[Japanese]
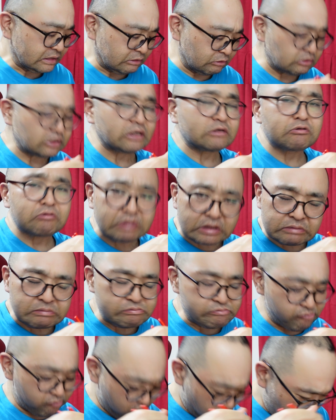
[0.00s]
おっしゃる通
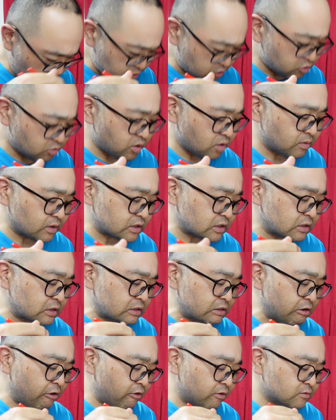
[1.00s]
り、うん、そう思います。
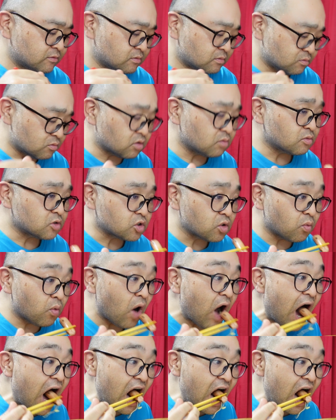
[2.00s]
僕もそう思